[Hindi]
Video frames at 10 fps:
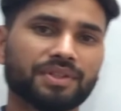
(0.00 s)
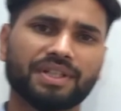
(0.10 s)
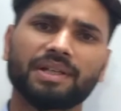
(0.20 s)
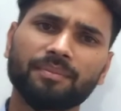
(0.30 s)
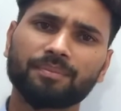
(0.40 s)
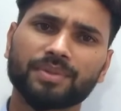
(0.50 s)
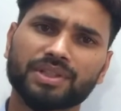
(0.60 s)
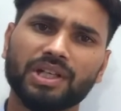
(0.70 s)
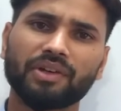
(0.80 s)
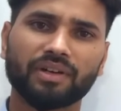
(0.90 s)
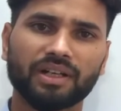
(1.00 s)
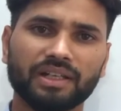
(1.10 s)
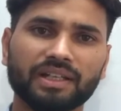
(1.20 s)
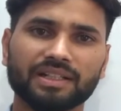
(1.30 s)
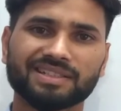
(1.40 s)
सेम पिछले
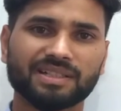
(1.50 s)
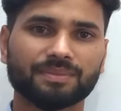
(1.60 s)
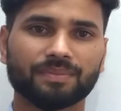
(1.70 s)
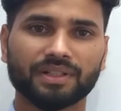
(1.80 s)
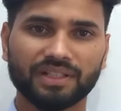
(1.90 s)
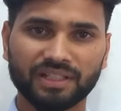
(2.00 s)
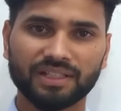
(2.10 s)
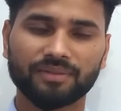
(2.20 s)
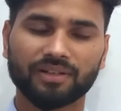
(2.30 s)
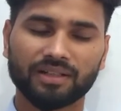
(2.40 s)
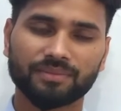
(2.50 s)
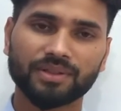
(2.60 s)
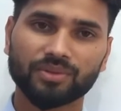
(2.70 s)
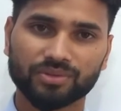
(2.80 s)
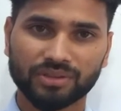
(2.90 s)
वाले कंसेप्ट पर ही ये वाला
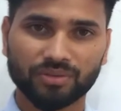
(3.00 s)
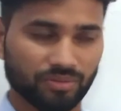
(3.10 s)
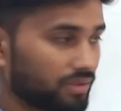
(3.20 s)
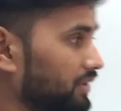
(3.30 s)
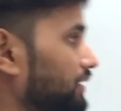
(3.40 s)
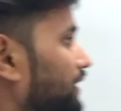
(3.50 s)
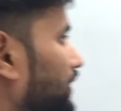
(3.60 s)
भी क्वेश्चन होगा